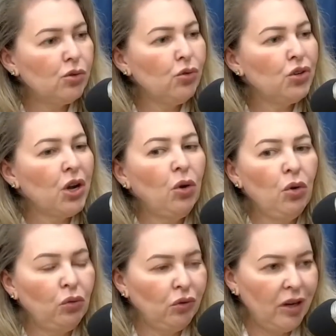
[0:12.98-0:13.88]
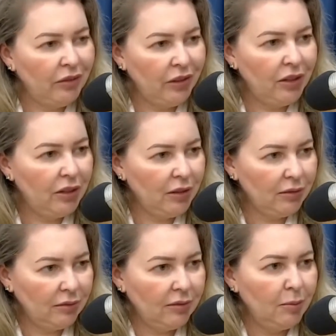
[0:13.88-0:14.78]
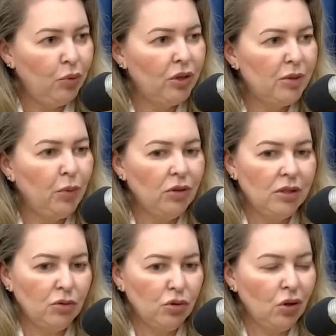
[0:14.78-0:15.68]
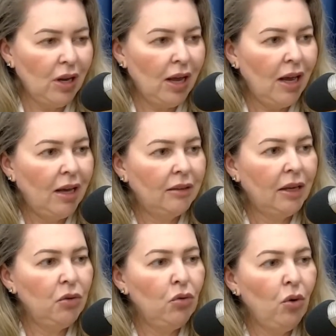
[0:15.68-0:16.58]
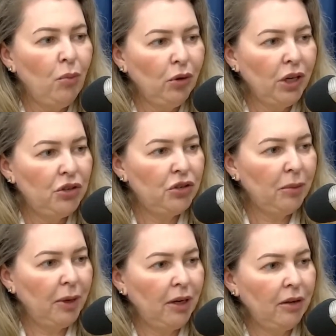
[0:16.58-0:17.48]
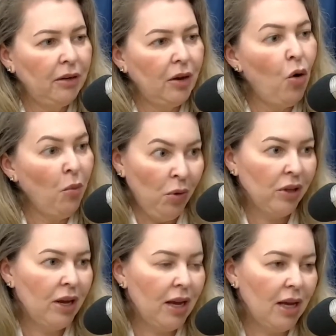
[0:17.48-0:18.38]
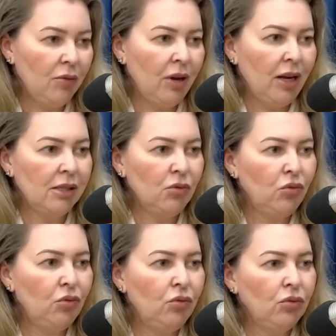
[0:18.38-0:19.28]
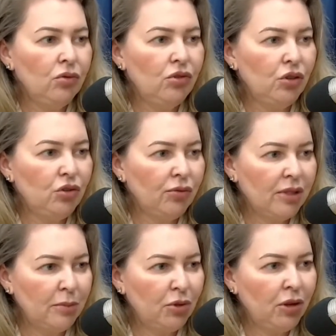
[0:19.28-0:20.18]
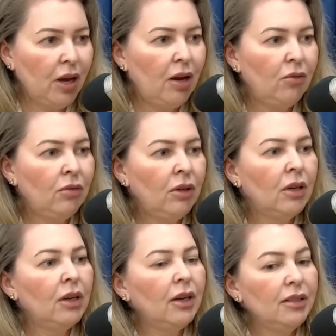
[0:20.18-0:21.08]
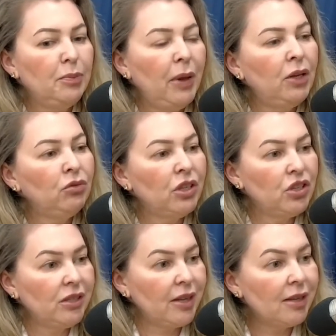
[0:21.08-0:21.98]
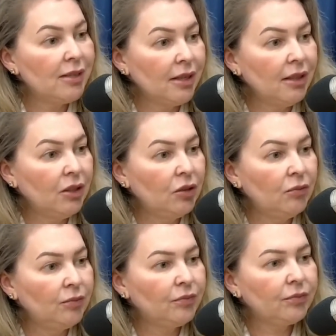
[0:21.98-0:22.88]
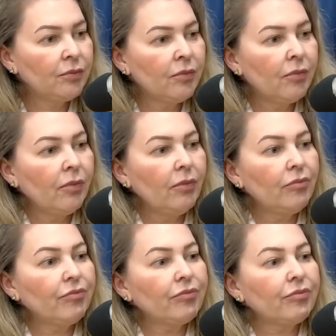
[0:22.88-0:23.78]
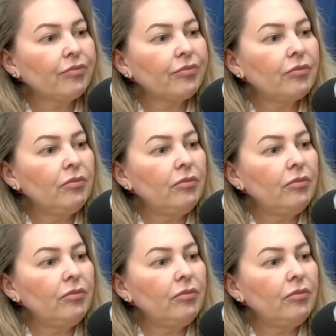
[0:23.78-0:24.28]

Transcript: surge ao longo da vida uhum. por exposição solar, tem um componente sim. também hormonal, relação com o uso de anticoncepcional, uhum. esse período da gestação. Ah, sim. Nesse período